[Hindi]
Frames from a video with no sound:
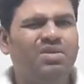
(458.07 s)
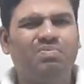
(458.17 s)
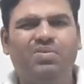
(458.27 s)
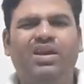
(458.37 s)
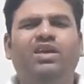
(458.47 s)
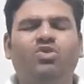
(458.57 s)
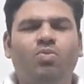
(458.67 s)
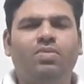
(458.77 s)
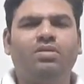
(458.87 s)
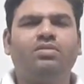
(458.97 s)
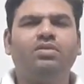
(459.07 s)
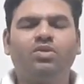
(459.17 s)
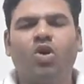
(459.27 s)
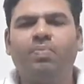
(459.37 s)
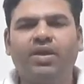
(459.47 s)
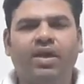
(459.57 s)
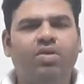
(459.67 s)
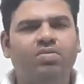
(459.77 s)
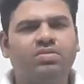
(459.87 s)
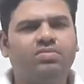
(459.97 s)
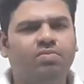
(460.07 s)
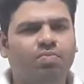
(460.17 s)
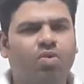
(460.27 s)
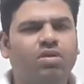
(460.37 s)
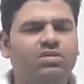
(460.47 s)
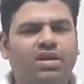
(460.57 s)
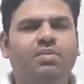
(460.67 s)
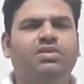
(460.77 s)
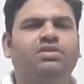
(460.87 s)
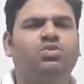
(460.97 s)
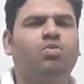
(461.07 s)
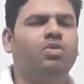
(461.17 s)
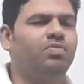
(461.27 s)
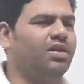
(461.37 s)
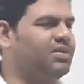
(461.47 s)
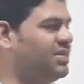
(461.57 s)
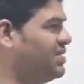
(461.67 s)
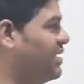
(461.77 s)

बड़ा ही कॉमन टॉपिक है और बहुत सारे बच्चे इसको बहुत अच्छे से